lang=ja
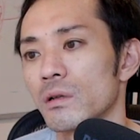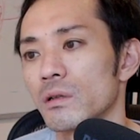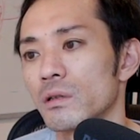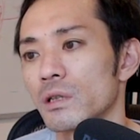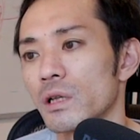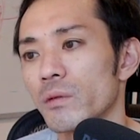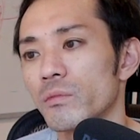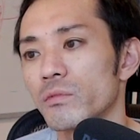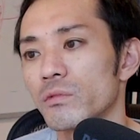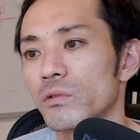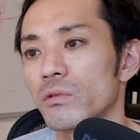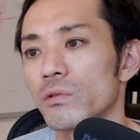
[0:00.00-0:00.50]

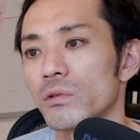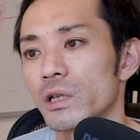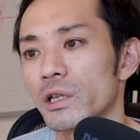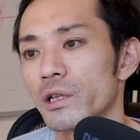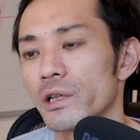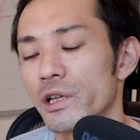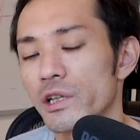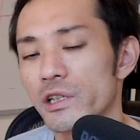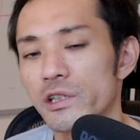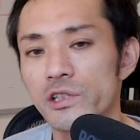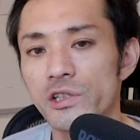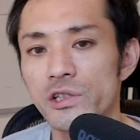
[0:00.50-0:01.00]
多分これ
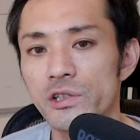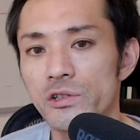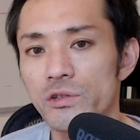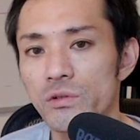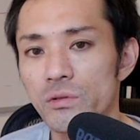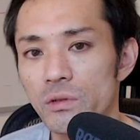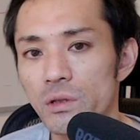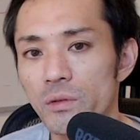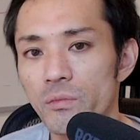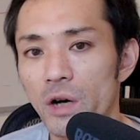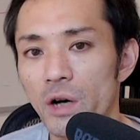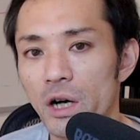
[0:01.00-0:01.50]
歴史
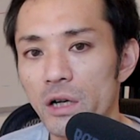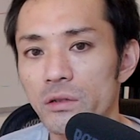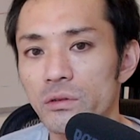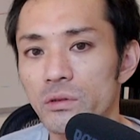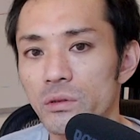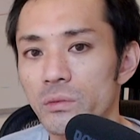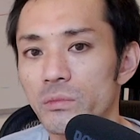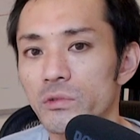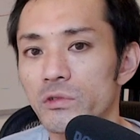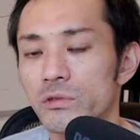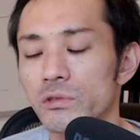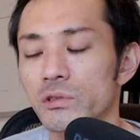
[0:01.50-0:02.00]
上でもある
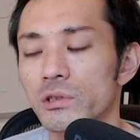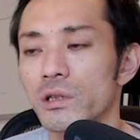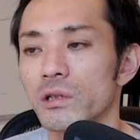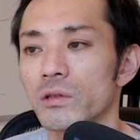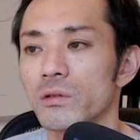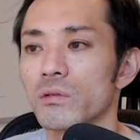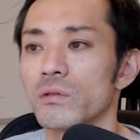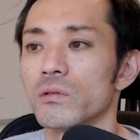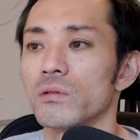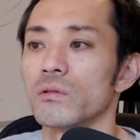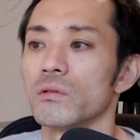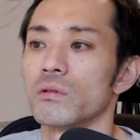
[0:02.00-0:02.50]
と思うんですけ
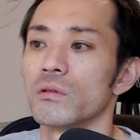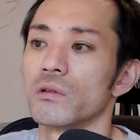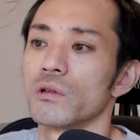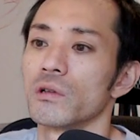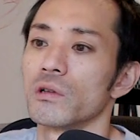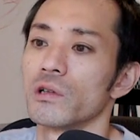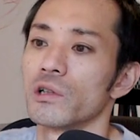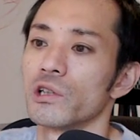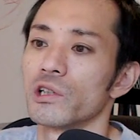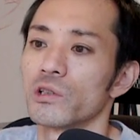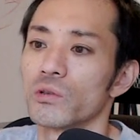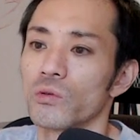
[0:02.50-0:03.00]
ど、
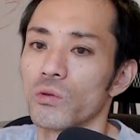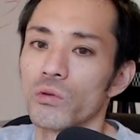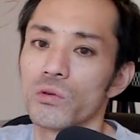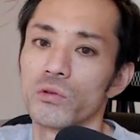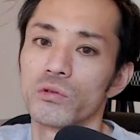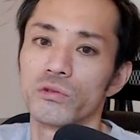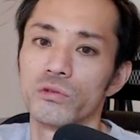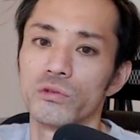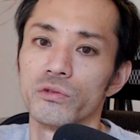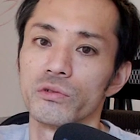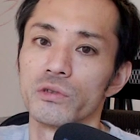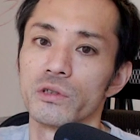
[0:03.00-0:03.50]
人を
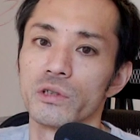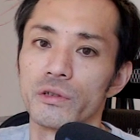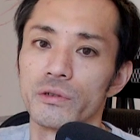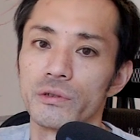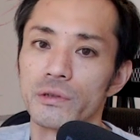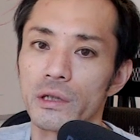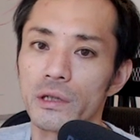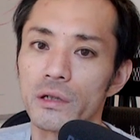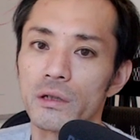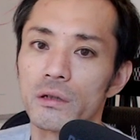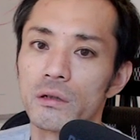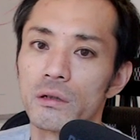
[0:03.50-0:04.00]
食うっていう
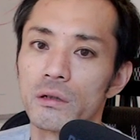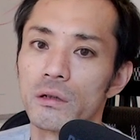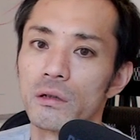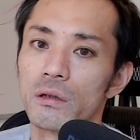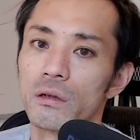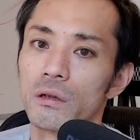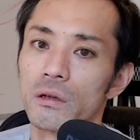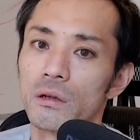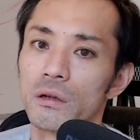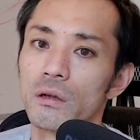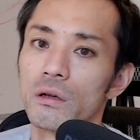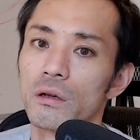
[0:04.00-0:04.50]
ね。
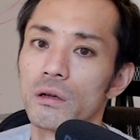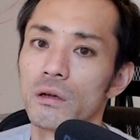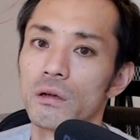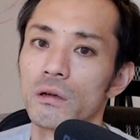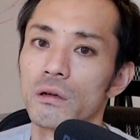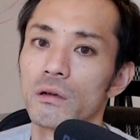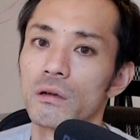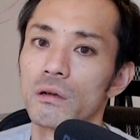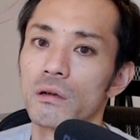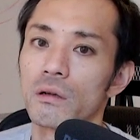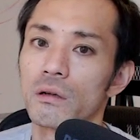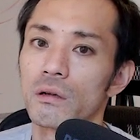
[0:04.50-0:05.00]

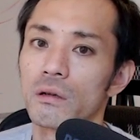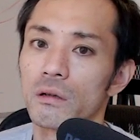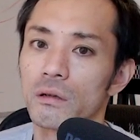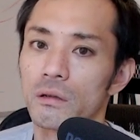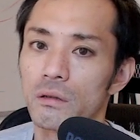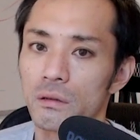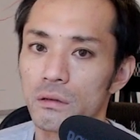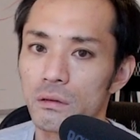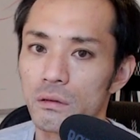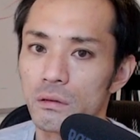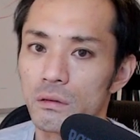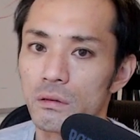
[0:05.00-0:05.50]

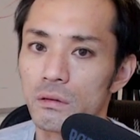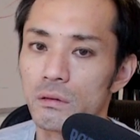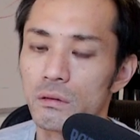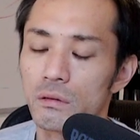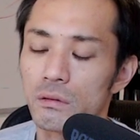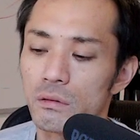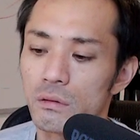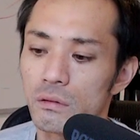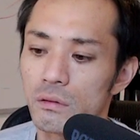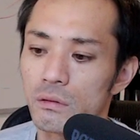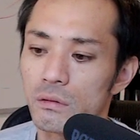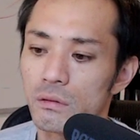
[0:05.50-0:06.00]
う
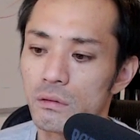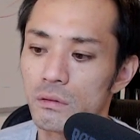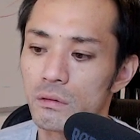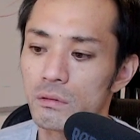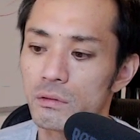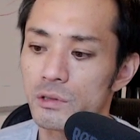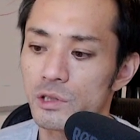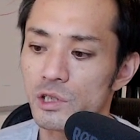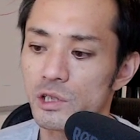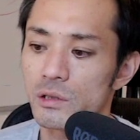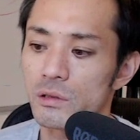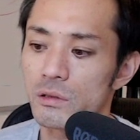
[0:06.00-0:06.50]
ん。
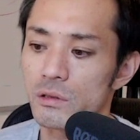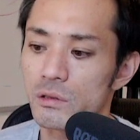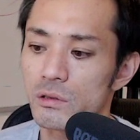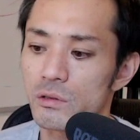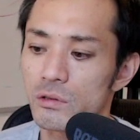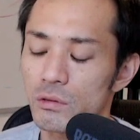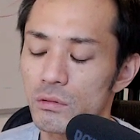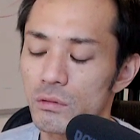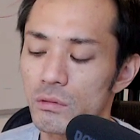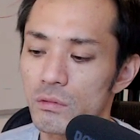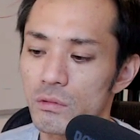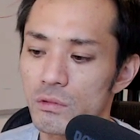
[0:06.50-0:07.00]

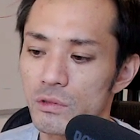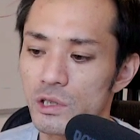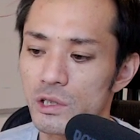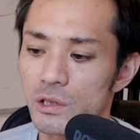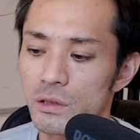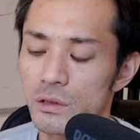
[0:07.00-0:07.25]
その、